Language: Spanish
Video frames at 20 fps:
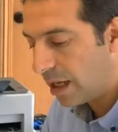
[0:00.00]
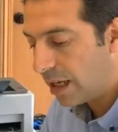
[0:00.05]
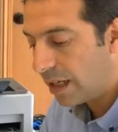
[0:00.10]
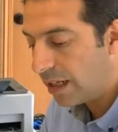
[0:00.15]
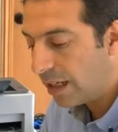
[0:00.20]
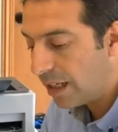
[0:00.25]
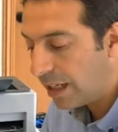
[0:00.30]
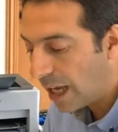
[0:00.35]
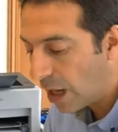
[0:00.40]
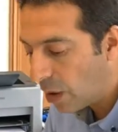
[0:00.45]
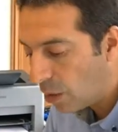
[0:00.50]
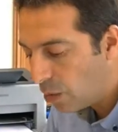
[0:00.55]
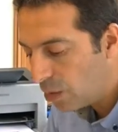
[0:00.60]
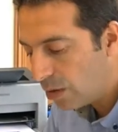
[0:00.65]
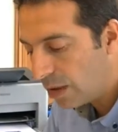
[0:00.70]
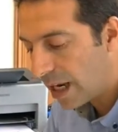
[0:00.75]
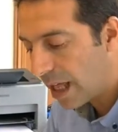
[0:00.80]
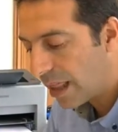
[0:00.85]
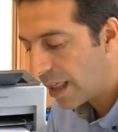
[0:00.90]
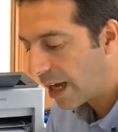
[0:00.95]
ni
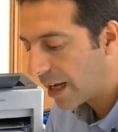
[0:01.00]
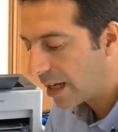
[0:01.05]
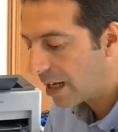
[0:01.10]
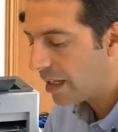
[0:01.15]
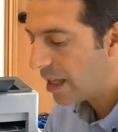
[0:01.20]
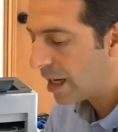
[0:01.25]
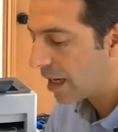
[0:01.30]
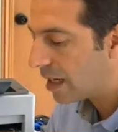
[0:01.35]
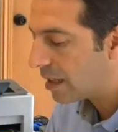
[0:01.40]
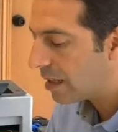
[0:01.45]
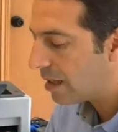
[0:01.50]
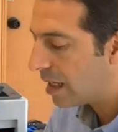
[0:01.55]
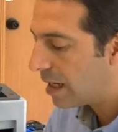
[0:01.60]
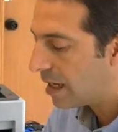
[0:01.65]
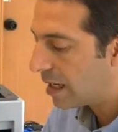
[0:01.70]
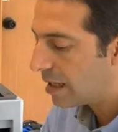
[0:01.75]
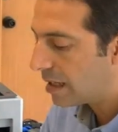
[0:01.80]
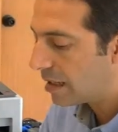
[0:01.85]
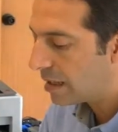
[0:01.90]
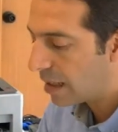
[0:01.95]
aun la de aquella que
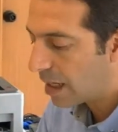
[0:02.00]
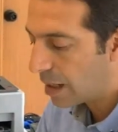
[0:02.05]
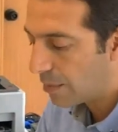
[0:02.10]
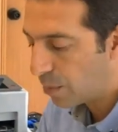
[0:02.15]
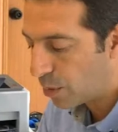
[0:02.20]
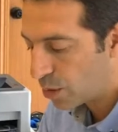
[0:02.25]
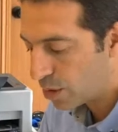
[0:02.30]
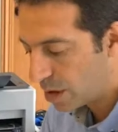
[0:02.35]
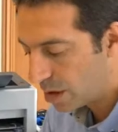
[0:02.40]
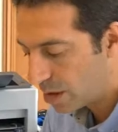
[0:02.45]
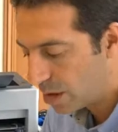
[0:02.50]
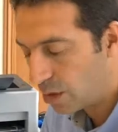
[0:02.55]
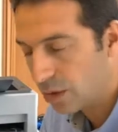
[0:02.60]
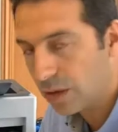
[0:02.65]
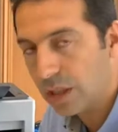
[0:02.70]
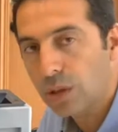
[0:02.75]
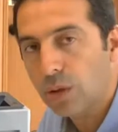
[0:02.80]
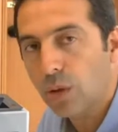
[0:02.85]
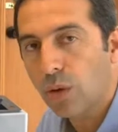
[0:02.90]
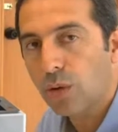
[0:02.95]
tiene entera
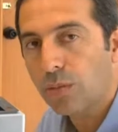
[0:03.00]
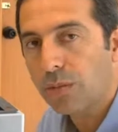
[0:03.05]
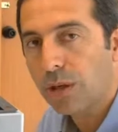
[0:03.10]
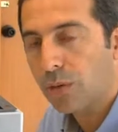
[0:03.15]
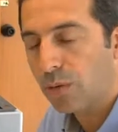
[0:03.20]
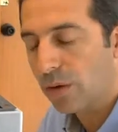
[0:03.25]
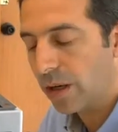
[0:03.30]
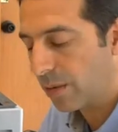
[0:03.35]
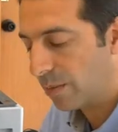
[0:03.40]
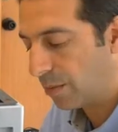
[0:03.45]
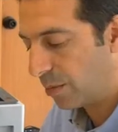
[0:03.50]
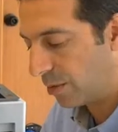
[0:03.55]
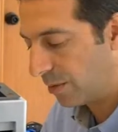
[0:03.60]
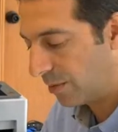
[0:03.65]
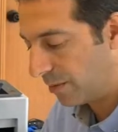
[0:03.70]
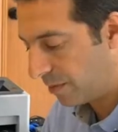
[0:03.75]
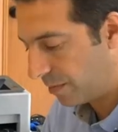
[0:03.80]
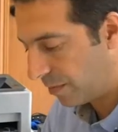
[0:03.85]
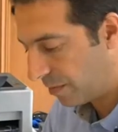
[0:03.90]
posesión de todo mi cuerpo.